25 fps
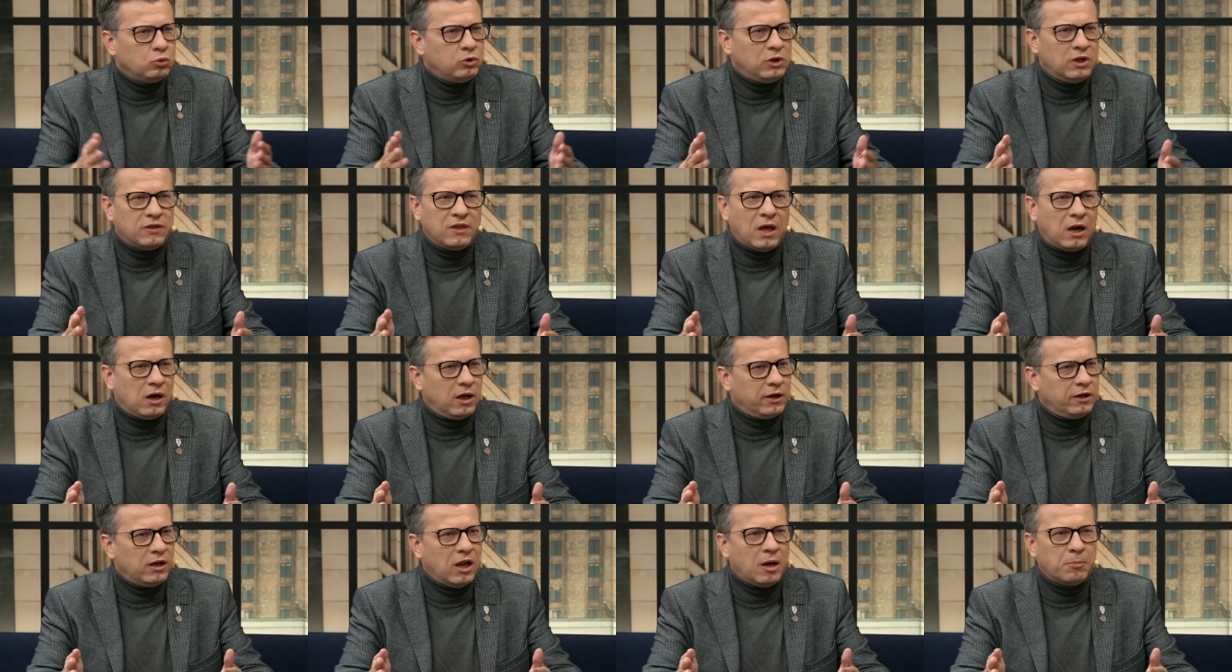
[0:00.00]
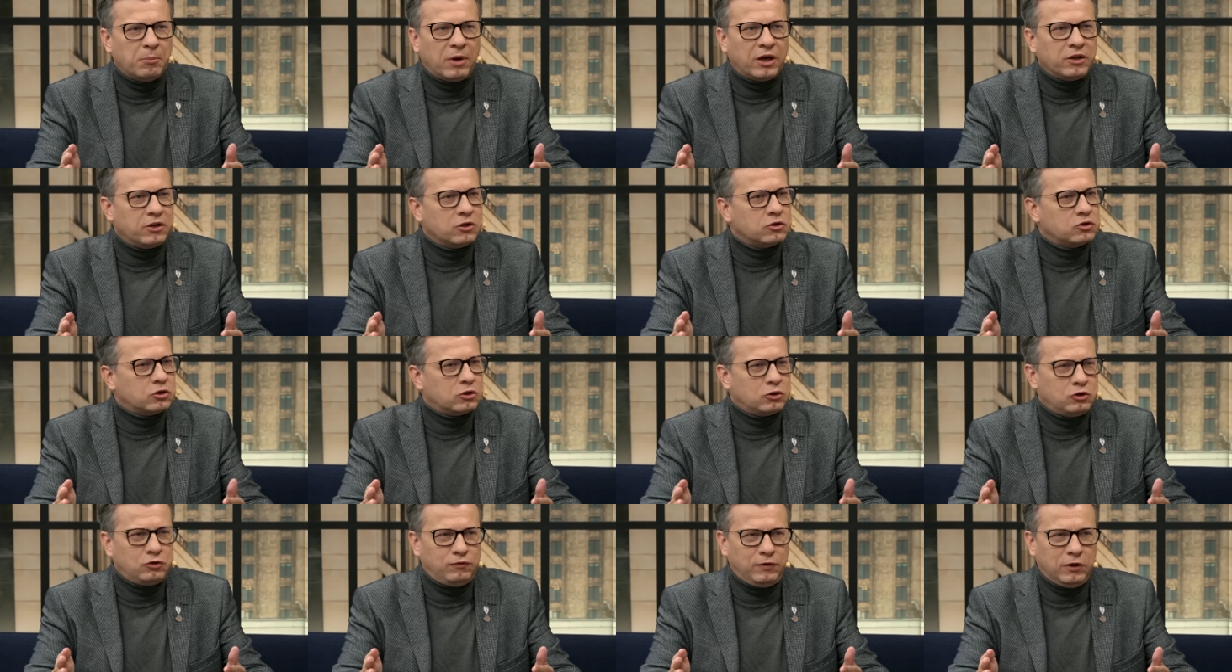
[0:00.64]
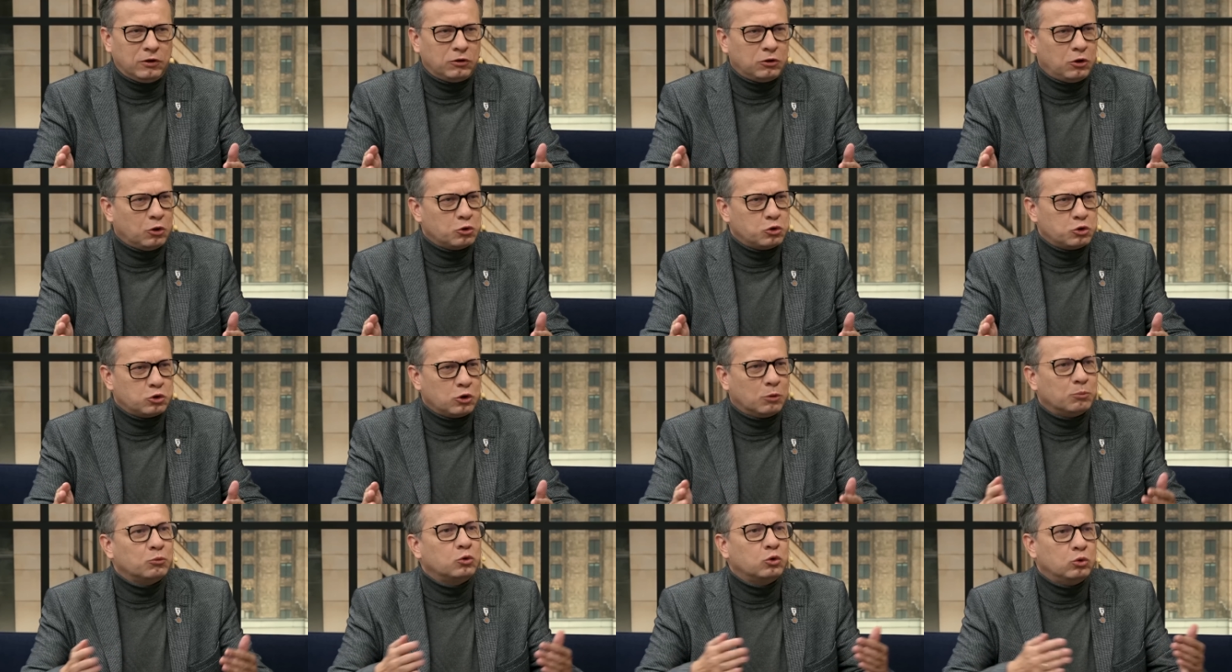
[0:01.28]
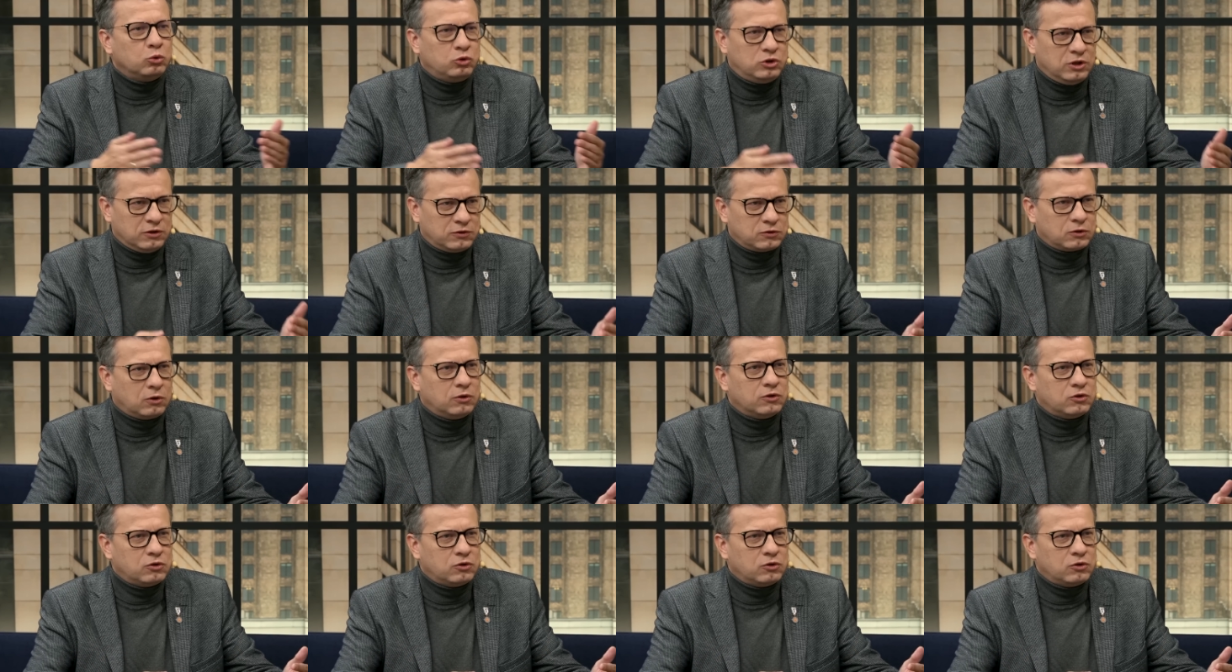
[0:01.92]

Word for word: Tu nie dla Lama jest świętością. Tu wiedzą,